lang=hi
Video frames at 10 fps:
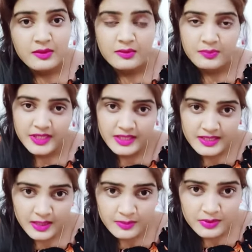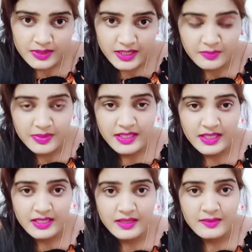प्लीज आप लोग घर पे
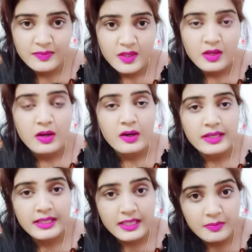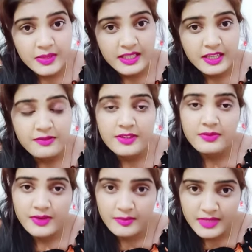रहिए और घर पे रहिए अपने
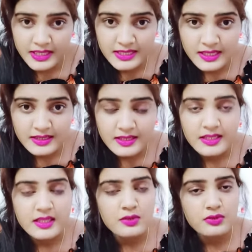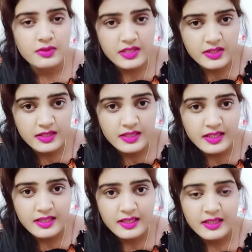फैमिली के साथ रहिए सुरक्षित
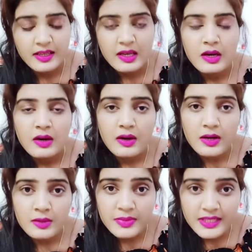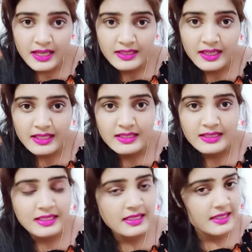रहिए और बिना कारण के
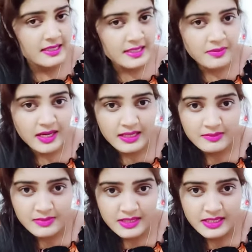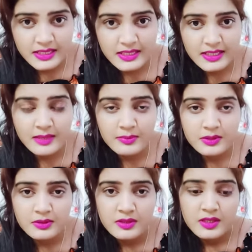घर से बाहर मत निकलिए आप लोग
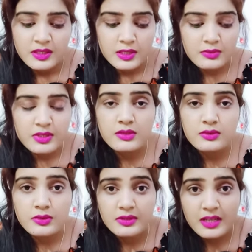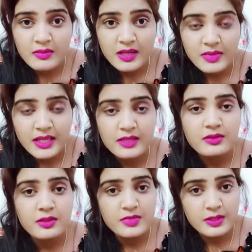क्योंकि इस कोरोना महामारी को हम
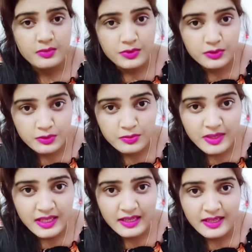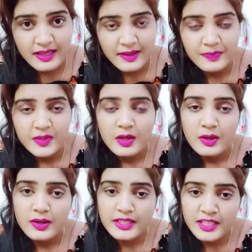सबको दूर भगाना है और
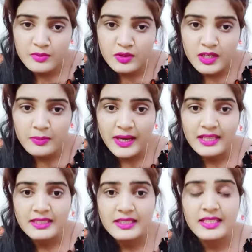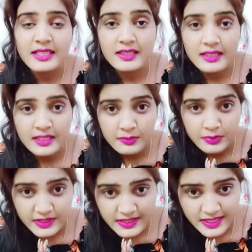नियमों का पालन करिए दिल्ली
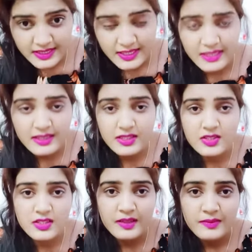पुलिस का साथ दीजिए